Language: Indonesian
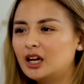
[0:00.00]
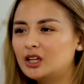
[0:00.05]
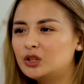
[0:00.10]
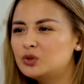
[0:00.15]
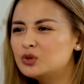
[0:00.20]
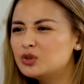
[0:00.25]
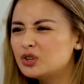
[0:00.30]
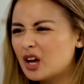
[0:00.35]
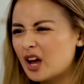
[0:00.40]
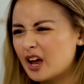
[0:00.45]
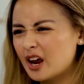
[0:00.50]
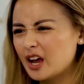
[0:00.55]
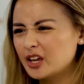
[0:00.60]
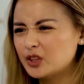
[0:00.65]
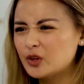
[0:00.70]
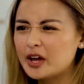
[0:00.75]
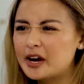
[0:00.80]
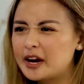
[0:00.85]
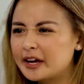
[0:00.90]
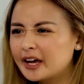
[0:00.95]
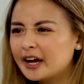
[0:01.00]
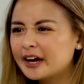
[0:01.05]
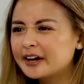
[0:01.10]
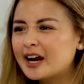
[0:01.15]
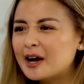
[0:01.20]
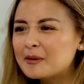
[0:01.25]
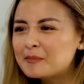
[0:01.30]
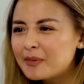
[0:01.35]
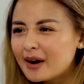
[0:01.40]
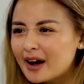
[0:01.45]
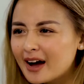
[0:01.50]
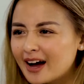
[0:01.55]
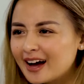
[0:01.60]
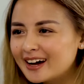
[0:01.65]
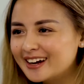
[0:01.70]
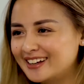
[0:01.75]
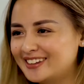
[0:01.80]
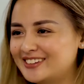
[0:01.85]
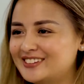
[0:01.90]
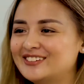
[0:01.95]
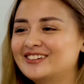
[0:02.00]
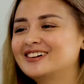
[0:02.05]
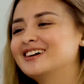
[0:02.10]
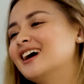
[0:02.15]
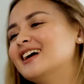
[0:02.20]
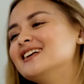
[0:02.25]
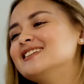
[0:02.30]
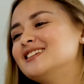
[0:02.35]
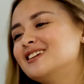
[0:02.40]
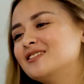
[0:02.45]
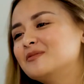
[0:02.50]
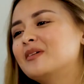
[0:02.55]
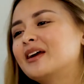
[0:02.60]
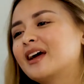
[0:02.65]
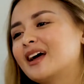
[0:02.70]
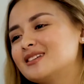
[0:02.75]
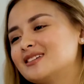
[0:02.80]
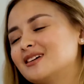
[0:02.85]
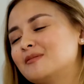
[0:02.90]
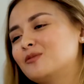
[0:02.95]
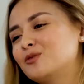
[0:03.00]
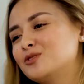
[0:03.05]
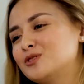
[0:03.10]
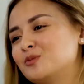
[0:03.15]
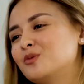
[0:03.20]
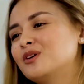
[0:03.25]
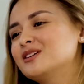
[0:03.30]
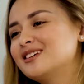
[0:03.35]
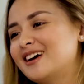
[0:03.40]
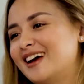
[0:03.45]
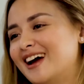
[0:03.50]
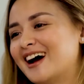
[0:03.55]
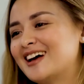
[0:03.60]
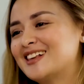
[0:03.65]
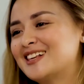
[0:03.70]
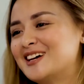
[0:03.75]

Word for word: itu itu anaknya kenapa gitu enggak sih mereka semua sayang